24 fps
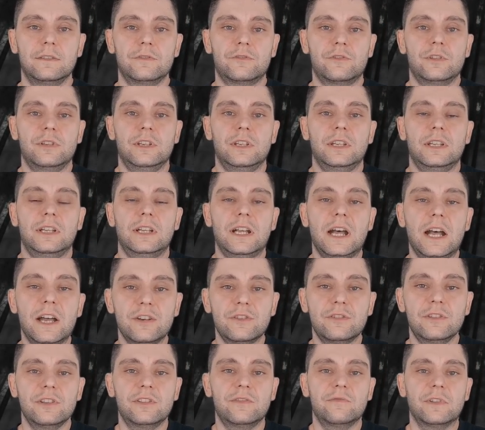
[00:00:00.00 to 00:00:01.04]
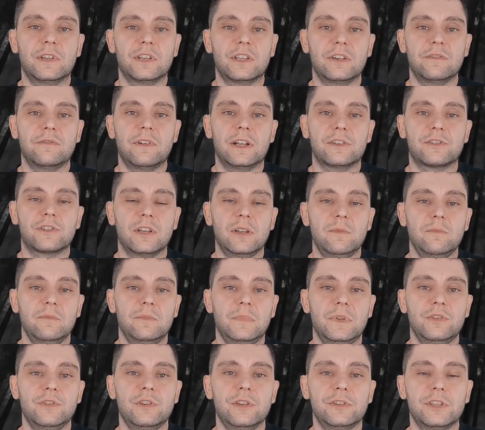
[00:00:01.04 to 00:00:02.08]
Czyli każdy z wykrywaczem
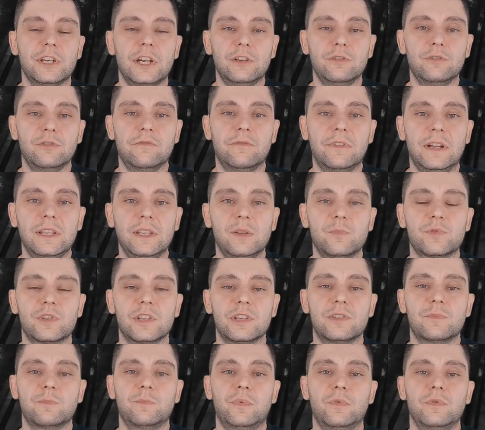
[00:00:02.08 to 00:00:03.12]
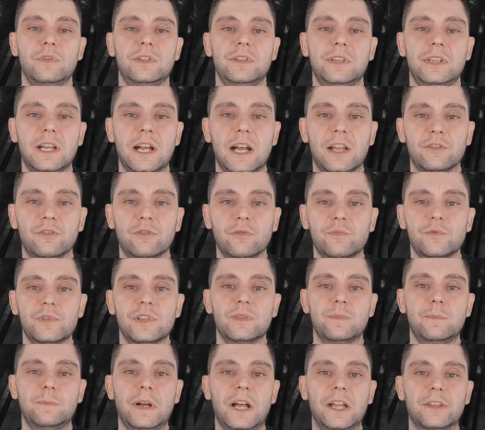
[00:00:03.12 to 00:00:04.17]
będzie traktowany przez policjantów,
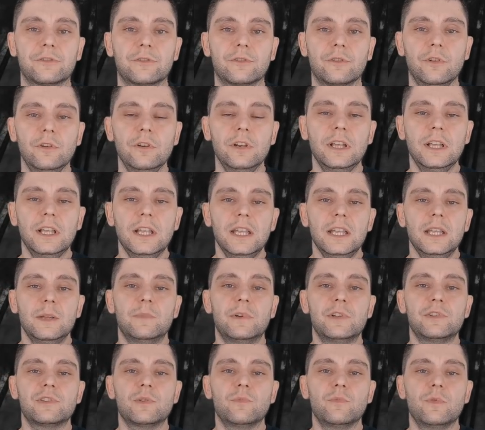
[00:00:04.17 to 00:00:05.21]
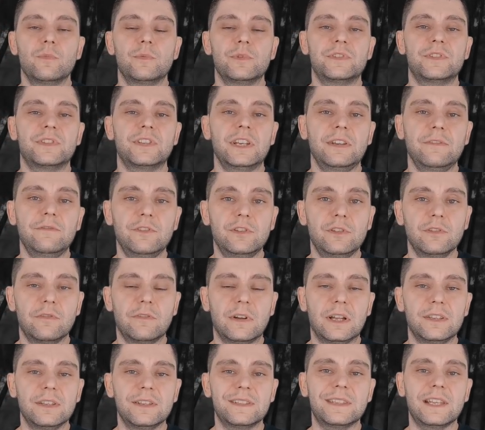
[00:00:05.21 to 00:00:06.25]
przez patrol, będzie mógł być
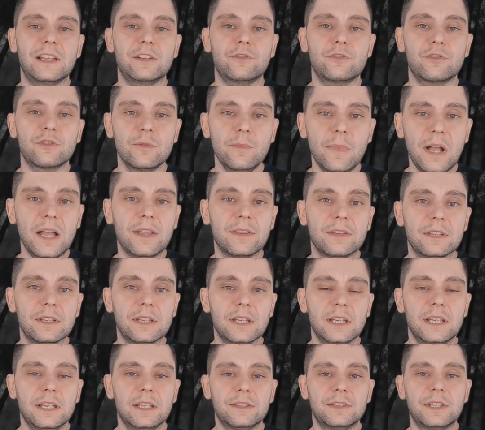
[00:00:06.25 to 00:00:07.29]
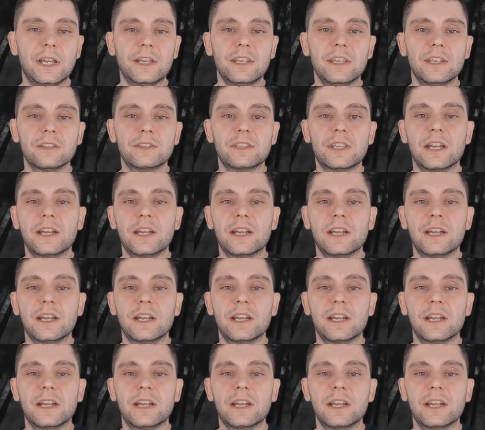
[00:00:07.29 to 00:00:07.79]
zrewidowany, zatrzymany. Takie,